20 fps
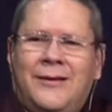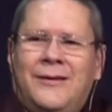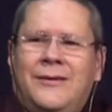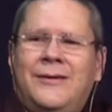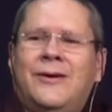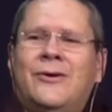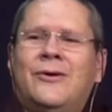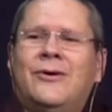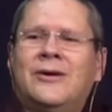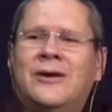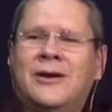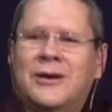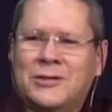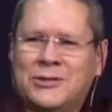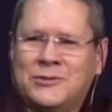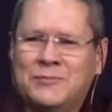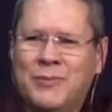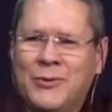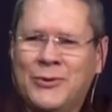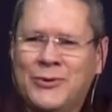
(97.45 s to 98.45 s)
E agora
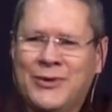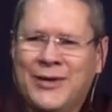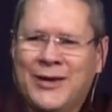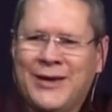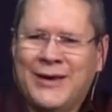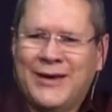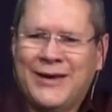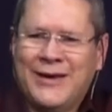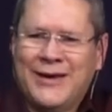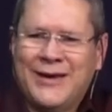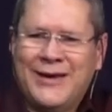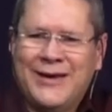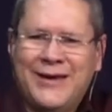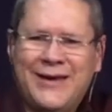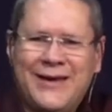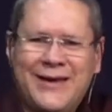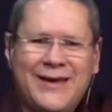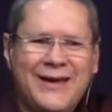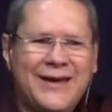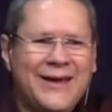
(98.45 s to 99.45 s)
responda:
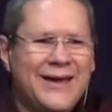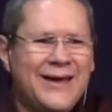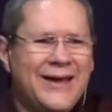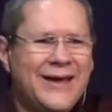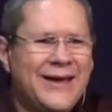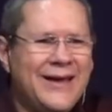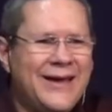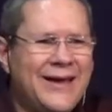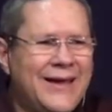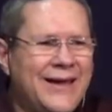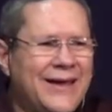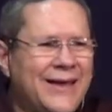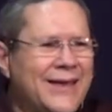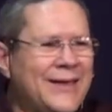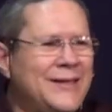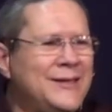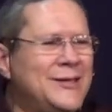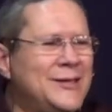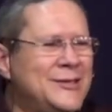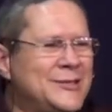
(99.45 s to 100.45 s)

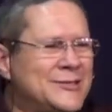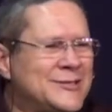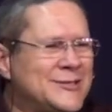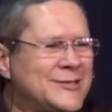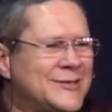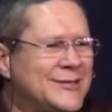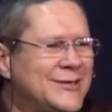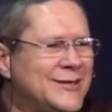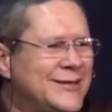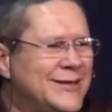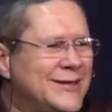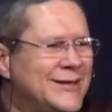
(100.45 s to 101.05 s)
quem disse?